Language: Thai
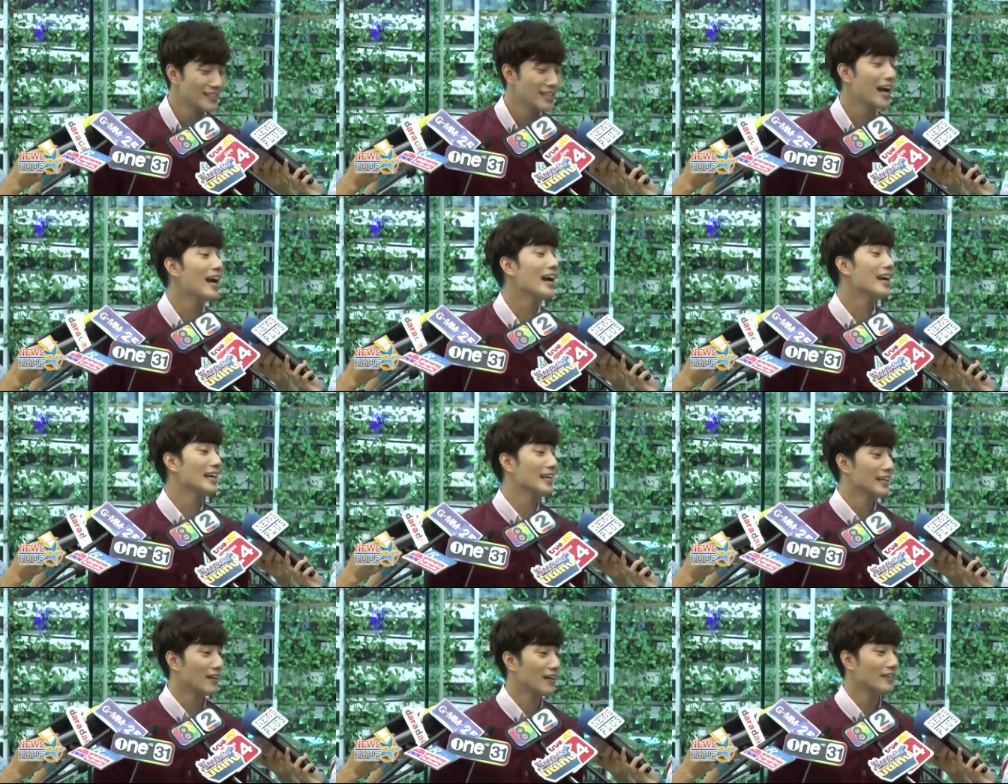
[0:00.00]
ใช่
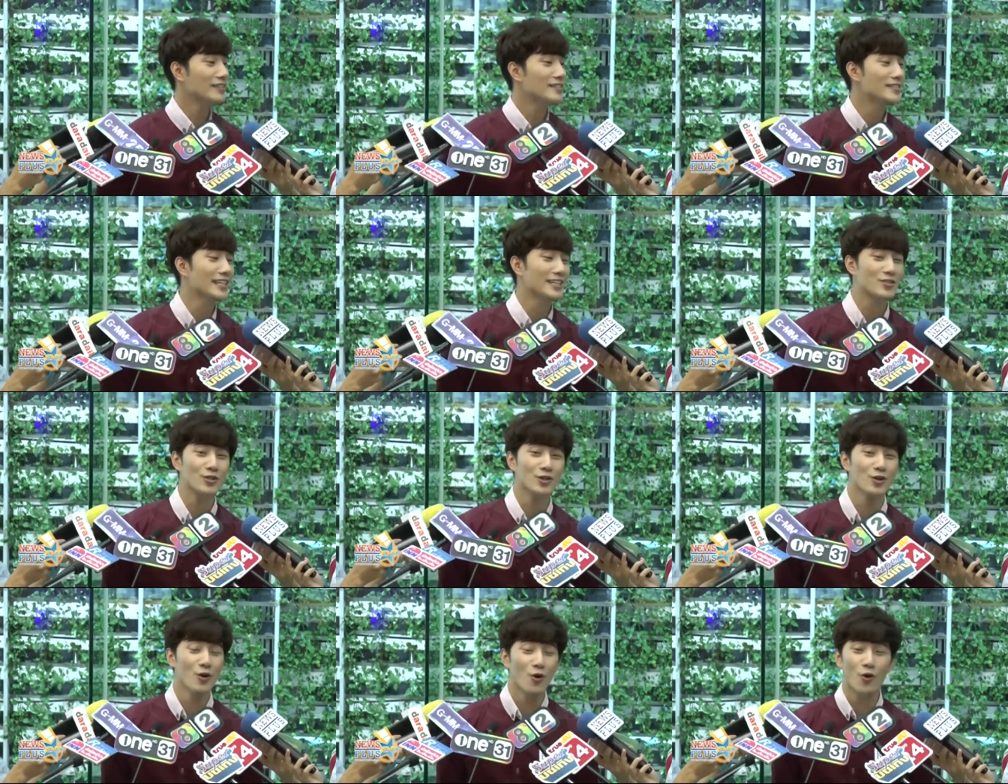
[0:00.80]
เขาจัด
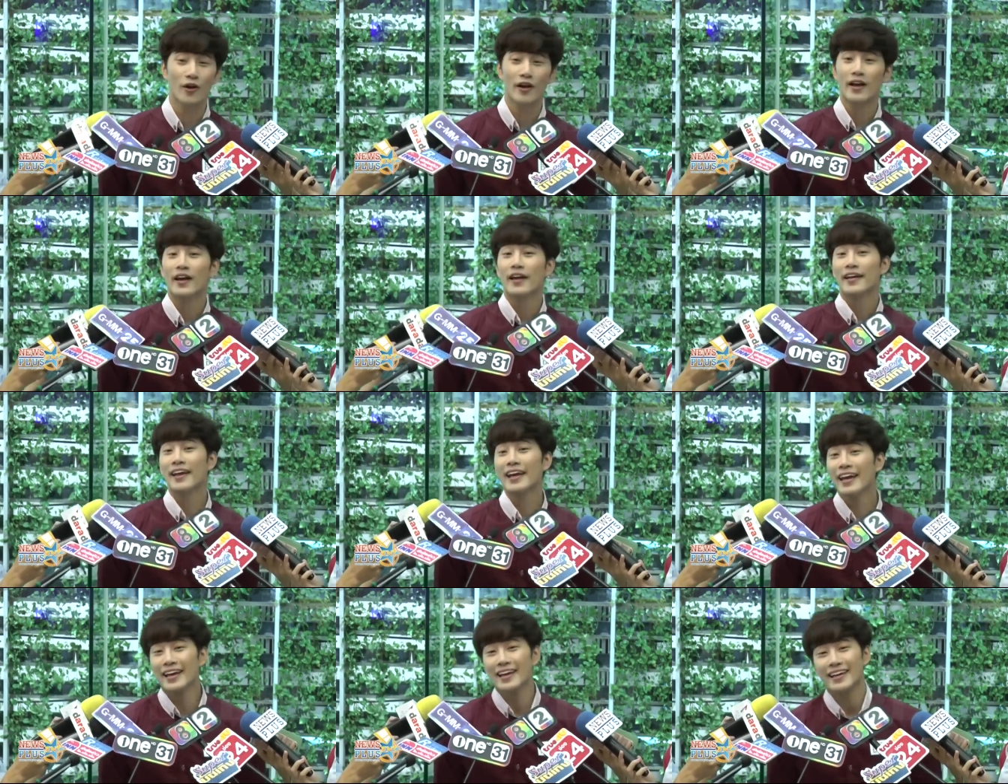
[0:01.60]
ชุดลูก
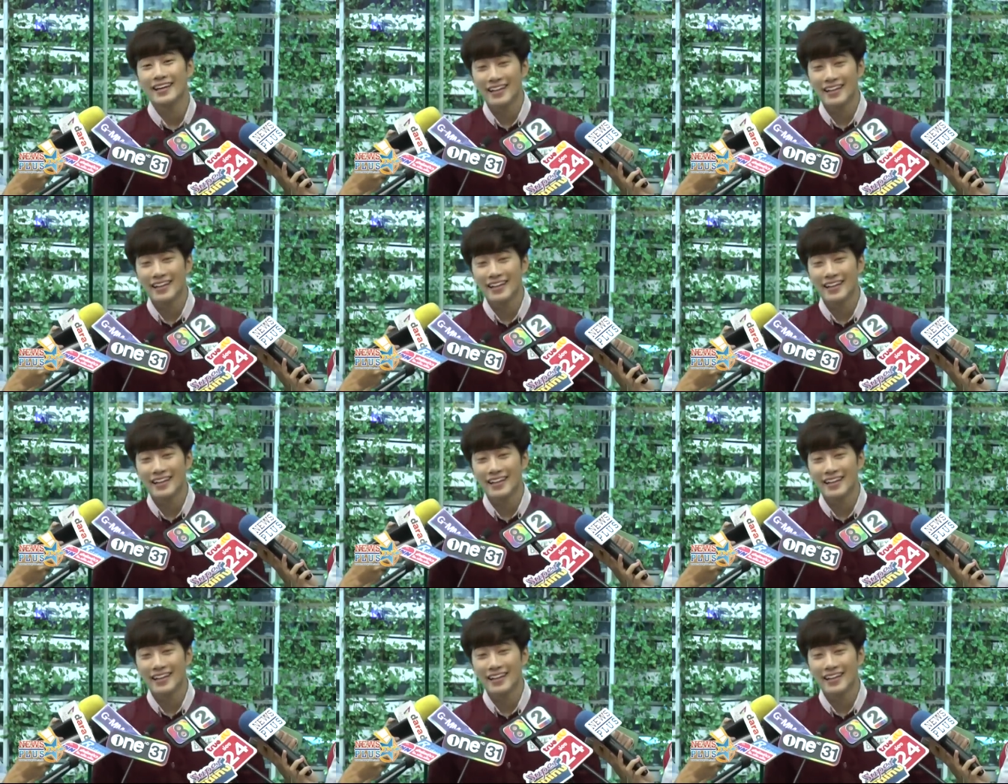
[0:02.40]
นี่